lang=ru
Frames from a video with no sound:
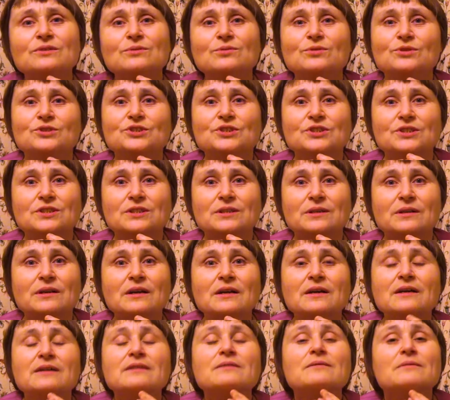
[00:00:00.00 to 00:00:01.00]
хочется,
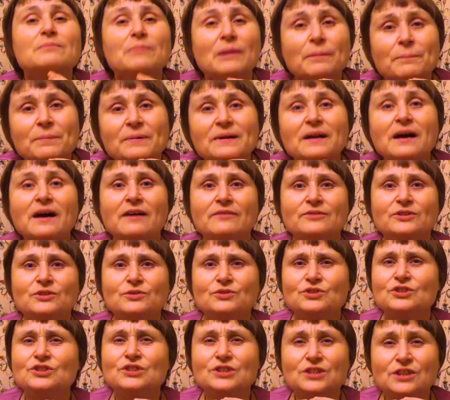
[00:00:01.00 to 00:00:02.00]
по правде,
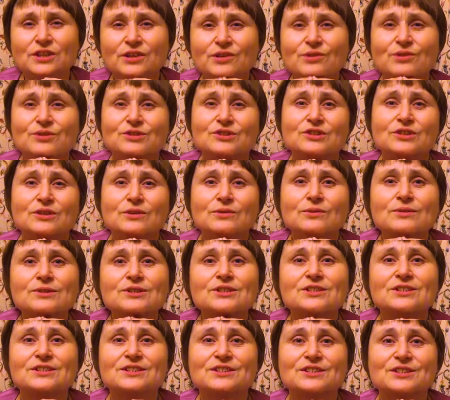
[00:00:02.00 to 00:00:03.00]
очень серьезно
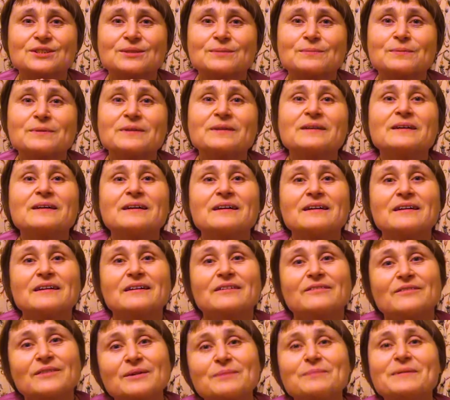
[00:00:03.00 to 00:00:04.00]
хочется, чтобы
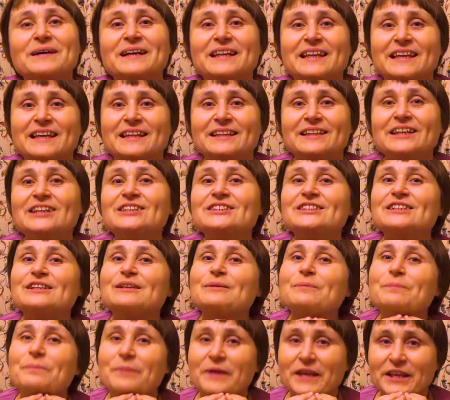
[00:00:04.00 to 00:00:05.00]
вы, Мария,
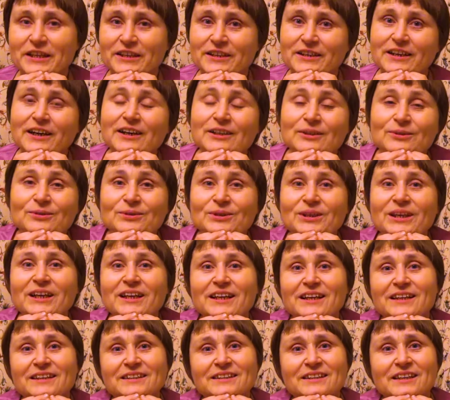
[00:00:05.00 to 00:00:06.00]
начали петь, как
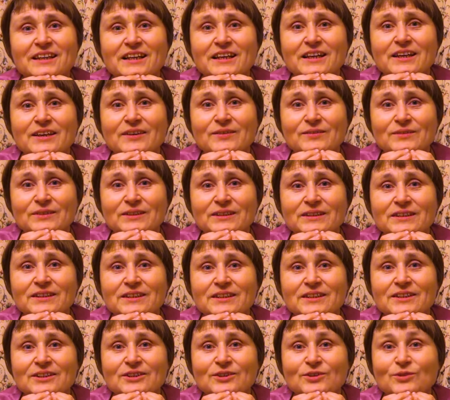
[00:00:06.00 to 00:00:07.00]
Лукерия Андреевна.
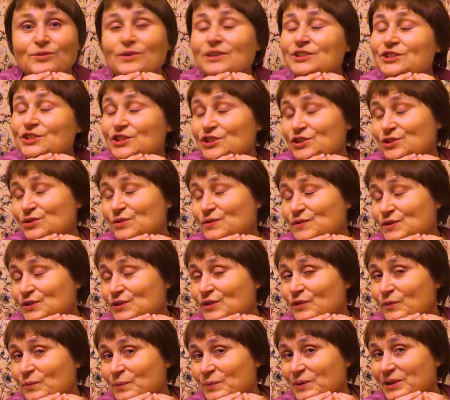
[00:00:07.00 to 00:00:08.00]
У вас же еще
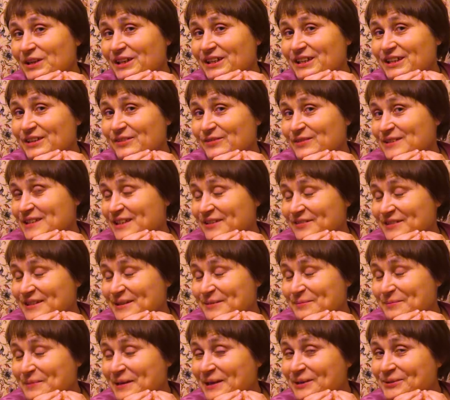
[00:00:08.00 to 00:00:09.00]
все впереди, вы
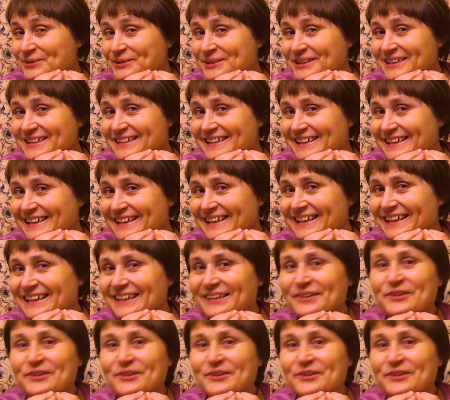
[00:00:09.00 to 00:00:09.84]
совсем молоденькая.